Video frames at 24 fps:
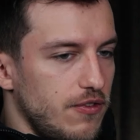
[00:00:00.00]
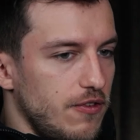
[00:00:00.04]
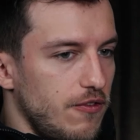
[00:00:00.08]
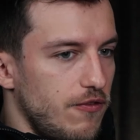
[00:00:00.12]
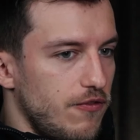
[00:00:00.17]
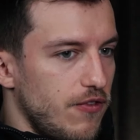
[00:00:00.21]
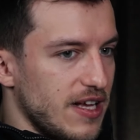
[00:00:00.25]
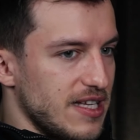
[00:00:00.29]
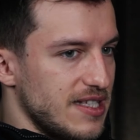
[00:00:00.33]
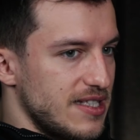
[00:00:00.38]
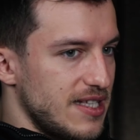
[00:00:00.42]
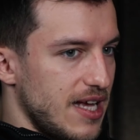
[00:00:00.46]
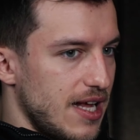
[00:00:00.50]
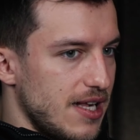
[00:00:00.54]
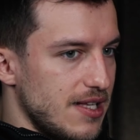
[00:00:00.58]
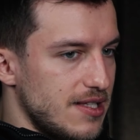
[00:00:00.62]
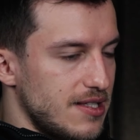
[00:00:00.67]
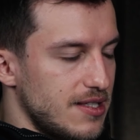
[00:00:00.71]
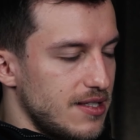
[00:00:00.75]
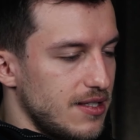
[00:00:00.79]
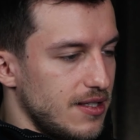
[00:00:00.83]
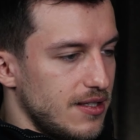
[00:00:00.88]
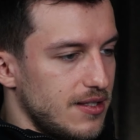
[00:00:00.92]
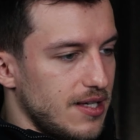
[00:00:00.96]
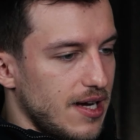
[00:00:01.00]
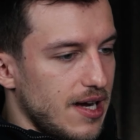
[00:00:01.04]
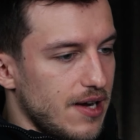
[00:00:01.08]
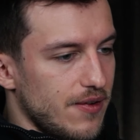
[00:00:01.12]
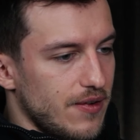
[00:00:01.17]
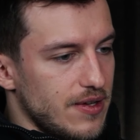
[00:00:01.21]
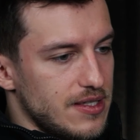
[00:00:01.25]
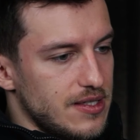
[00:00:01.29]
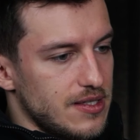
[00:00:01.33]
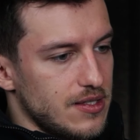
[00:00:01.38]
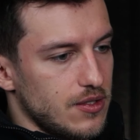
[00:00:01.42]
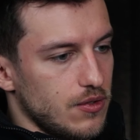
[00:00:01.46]
wie versalzen die
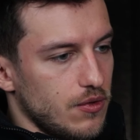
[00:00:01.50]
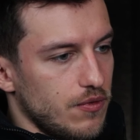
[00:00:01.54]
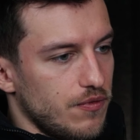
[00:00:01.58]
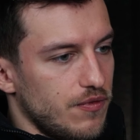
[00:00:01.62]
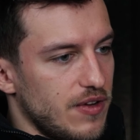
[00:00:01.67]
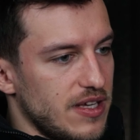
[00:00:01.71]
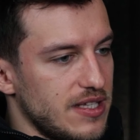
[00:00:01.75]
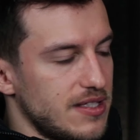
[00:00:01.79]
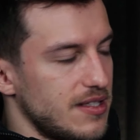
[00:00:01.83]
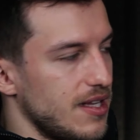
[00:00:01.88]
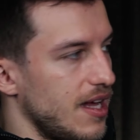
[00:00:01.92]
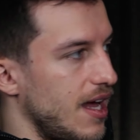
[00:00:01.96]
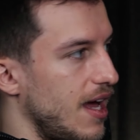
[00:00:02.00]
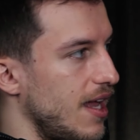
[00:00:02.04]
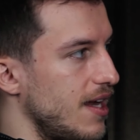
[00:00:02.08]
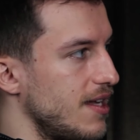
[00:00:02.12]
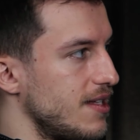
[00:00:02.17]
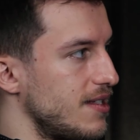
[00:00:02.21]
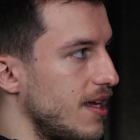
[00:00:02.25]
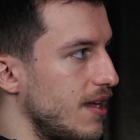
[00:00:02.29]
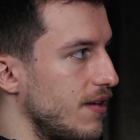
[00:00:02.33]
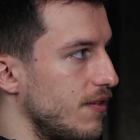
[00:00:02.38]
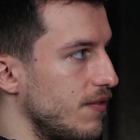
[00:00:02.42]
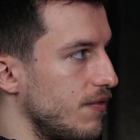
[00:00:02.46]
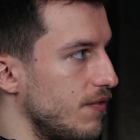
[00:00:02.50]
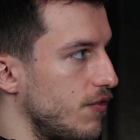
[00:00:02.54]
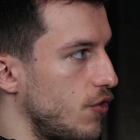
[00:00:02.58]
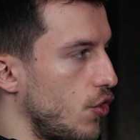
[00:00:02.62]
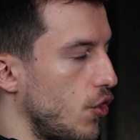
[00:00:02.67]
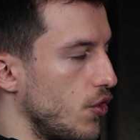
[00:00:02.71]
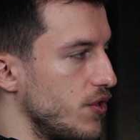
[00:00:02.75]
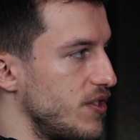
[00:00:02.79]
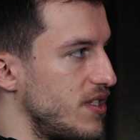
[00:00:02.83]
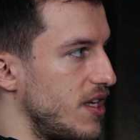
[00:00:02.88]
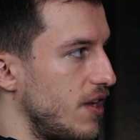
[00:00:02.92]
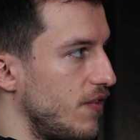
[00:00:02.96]
teilweise sind und ja. was da alles an Salz
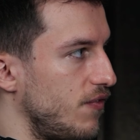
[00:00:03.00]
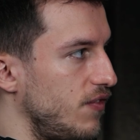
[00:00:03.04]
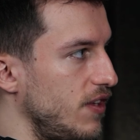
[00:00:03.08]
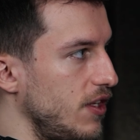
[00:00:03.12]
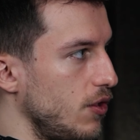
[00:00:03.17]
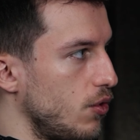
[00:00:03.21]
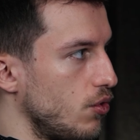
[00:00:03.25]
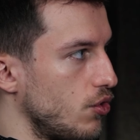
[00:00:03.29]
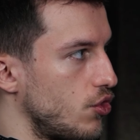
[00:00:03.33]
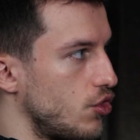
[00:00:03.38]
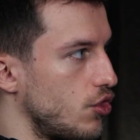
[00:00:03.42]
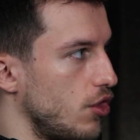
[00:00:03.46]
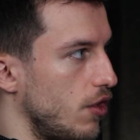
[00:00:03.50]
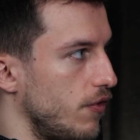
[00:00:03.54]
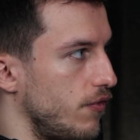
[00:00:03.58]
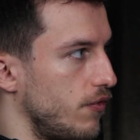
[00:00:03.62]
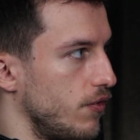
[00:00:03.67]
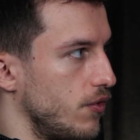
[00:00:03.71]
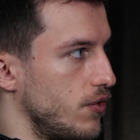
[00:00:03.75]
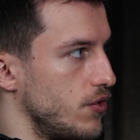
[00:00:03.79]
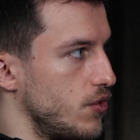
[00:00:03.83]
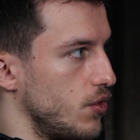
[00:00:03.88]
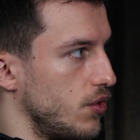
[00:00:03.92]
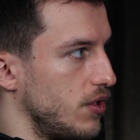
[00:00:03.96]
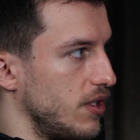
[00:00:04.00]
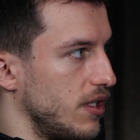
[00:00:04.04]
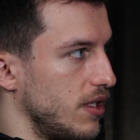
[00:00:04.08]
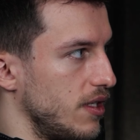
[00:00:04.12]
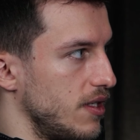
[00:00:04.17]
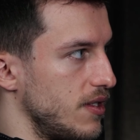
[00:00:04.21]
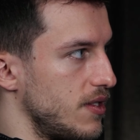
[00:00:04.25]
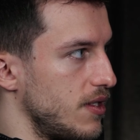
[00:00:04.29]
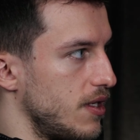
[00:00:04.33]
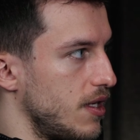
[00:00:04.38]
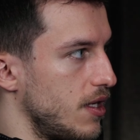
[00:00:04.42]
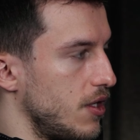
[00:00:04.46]
Konservierungsstoffen und so drin
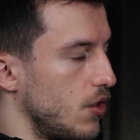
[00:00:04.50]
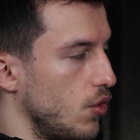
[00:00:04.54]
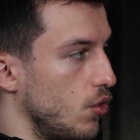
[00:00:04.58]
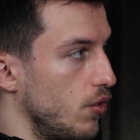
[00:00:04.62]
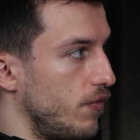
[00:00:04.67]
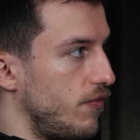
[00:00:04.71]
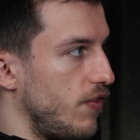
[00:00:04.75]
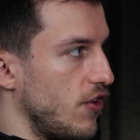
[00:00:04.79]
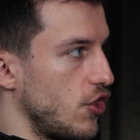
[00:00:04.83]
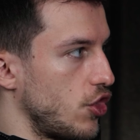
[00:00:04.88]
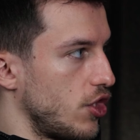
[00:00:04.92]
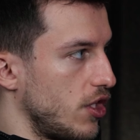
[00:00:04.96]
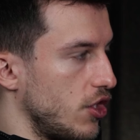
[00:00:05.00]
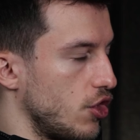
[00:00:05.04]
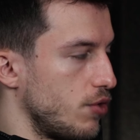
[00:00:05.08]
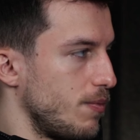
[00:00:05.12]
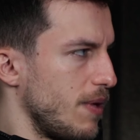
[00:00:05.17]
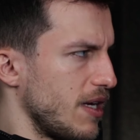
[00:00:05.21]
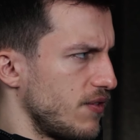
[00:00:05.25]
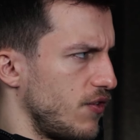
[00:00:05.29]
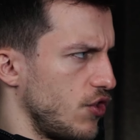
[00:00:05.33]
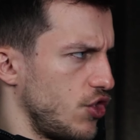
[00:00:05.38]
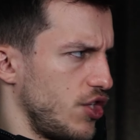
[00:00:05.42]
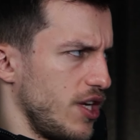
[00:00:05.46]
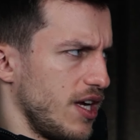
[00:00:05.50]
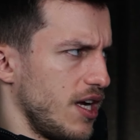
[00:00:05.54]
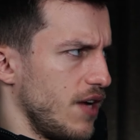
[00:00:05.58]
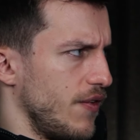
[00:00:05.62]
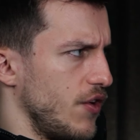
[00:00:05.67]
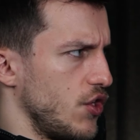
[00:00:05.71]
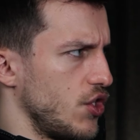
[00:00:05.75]
ist. Ja. Und Geschmacksverstärker